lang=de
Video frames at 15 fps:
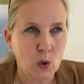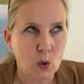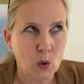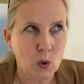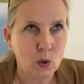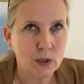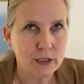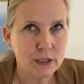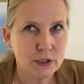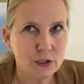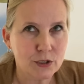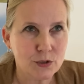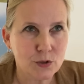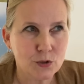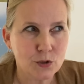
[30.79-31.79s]
Und
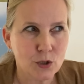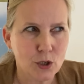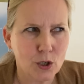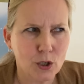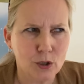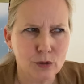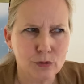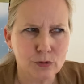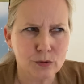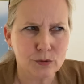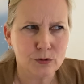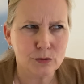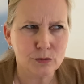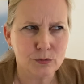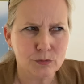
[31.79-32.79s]
es ist ja
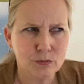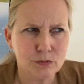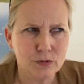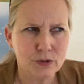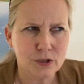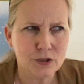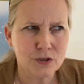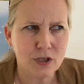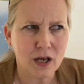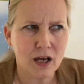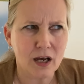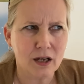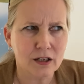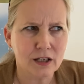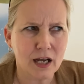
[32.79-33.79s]
ist ja
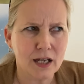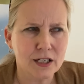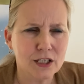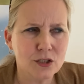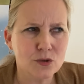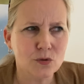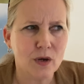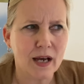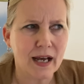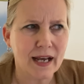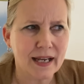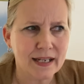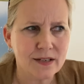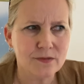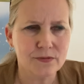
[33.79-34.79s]
gar nicht so
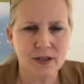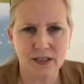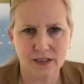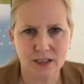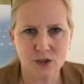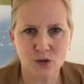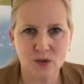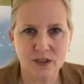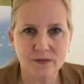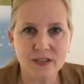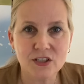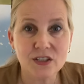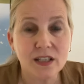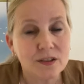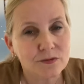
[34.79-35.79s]
einfach, dass so
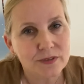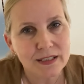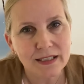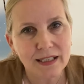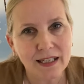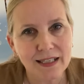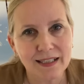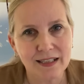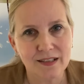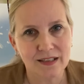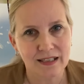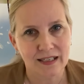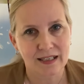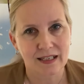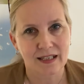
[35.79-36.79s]
etwas stattfinden kann, denn
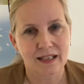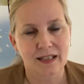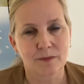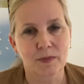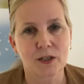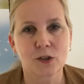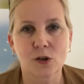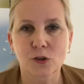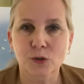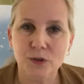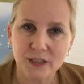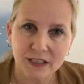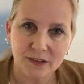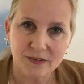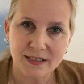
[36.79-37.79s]
meine Tochter und
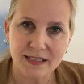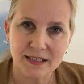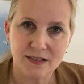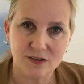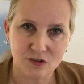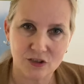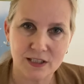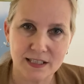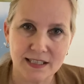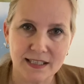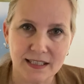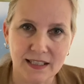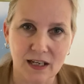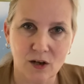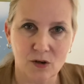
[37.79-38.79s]
ich, wir sind
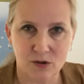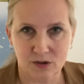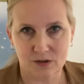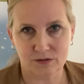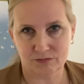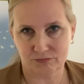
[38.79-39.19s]
schließlich auch